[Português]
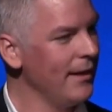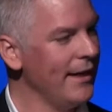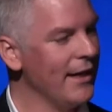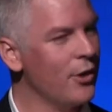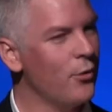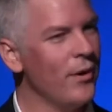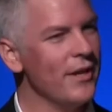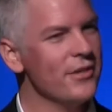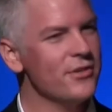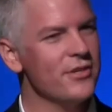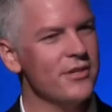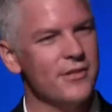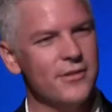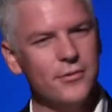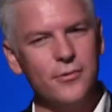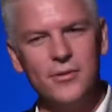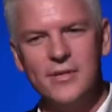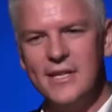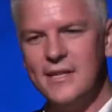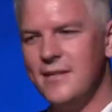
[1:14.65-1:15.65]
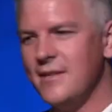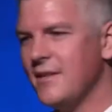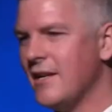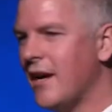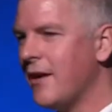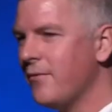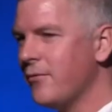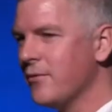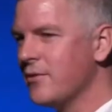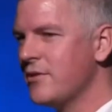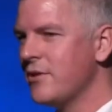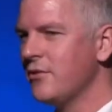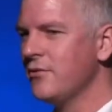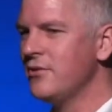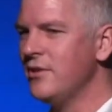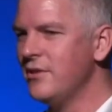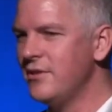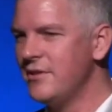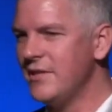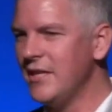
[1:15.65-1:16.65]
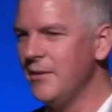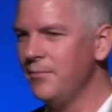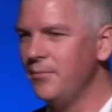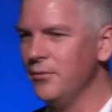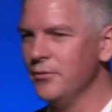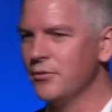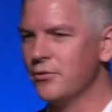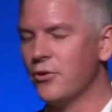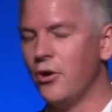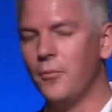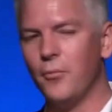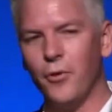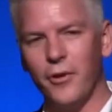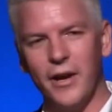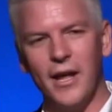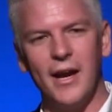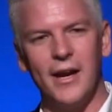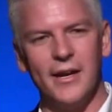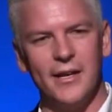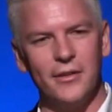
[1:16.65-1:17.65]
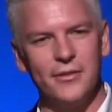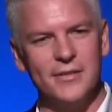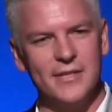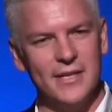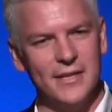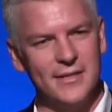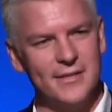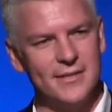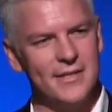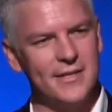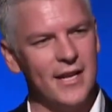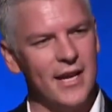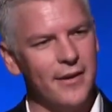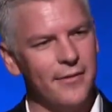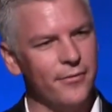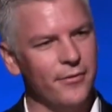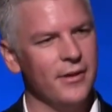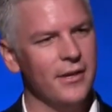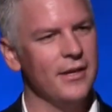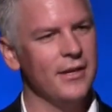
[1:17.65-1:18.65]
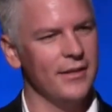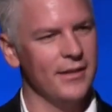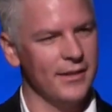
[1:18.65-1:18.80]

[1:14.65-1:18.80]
E quando Jesus ensinava os seus discípulos como orar, ele ensinava